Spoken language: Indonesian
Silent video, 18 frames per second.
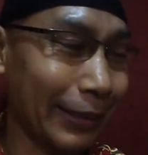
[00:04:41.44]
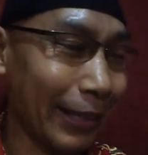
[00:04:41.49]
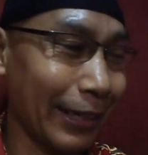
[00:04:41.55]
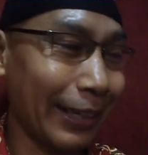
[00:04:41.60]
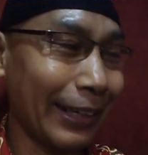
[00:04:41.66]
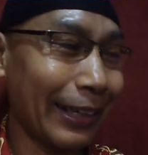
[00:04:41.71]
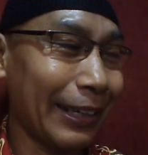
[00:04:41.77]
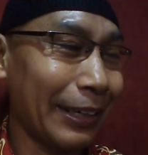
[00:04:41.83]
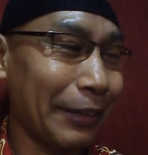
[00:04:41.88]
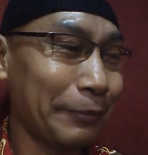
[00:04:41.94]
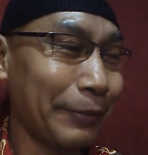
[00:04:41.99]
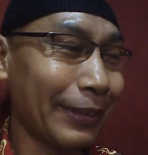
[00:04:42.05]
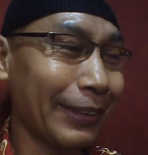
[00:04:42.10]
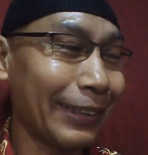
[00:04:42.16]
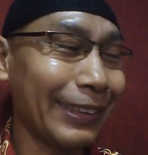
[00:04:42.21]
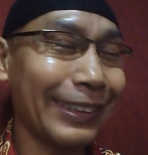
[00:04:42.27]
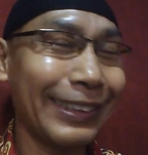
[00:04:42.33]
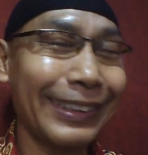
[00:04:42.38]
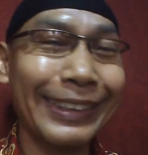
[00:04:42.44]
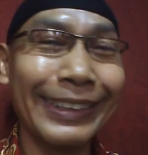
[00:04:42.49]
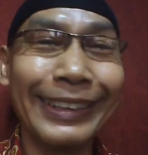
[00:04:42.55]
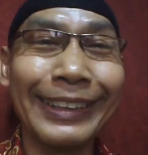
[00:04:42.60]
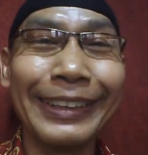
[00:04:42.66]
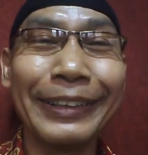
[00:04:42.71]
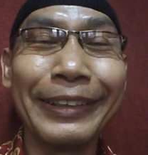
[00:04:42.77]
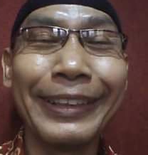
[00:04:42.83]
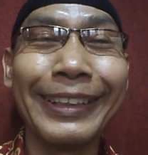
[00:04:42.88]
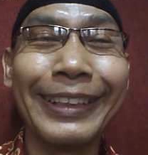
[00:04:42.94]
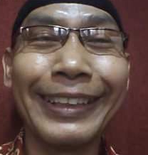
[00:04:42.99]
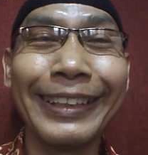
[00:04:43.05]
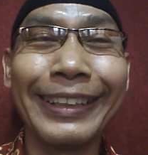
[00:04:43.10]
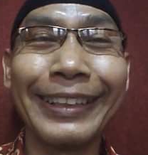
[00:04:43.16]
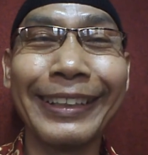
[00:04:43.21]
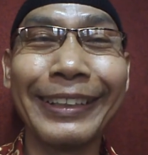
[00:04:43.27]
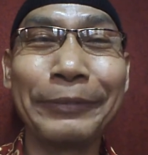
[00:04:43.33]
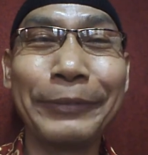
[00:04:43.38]
padahal hampir
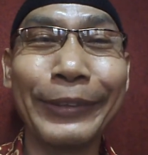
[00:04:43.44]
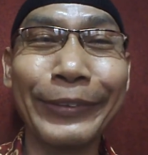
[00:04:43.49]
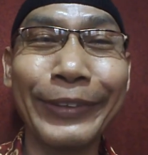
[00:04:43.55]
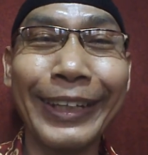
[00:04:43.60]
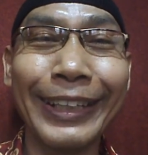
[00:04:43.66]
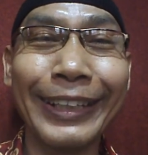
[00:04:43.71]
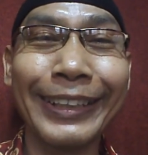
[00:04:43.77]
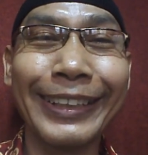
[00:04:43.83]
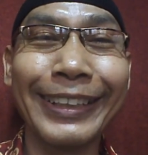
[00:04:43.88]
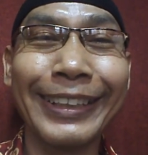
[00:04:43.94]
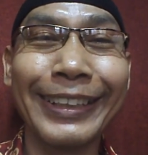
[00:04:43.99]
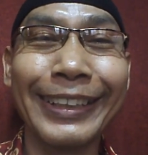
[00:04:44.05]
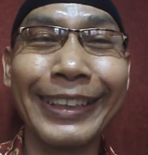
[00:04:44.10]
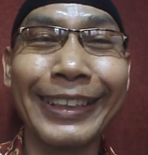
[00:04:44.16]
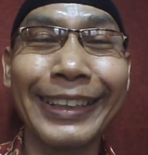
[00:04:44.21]
penuh lah